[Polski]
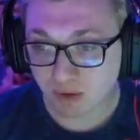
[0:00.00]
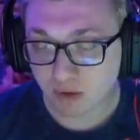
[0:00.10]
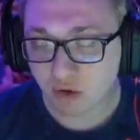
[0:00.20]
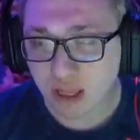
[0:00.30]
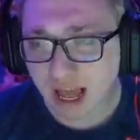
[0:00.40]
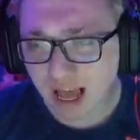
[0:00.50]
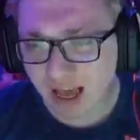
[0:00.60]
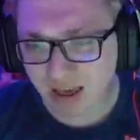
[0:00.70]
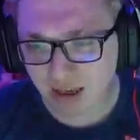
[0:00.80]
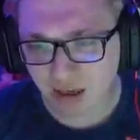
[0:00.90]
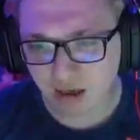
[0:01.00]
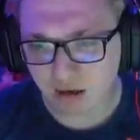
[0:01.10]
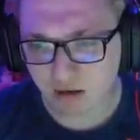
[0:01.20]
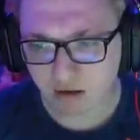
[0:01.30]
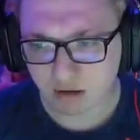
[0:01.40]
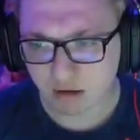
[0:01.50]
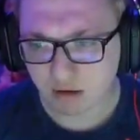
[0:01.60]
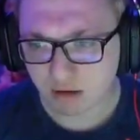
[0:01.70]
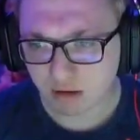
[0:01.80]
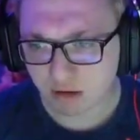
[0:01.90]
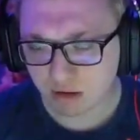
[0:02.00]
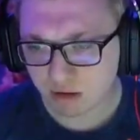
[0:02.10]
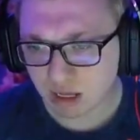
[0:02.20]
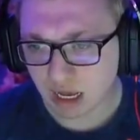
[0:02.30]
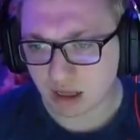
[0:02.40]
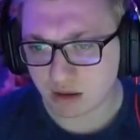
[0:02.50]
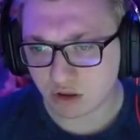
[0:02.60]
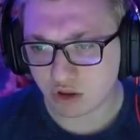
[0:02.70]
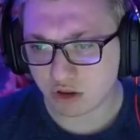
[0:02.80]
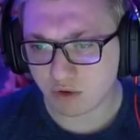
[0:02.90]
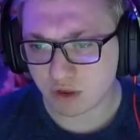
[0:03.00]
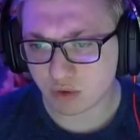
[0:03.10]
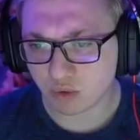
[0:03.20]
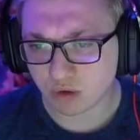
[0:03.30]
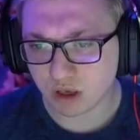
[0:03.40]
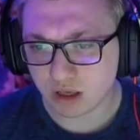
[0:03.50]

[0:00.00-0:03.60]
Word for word: No daj! A, jeszcze dwie sekundy.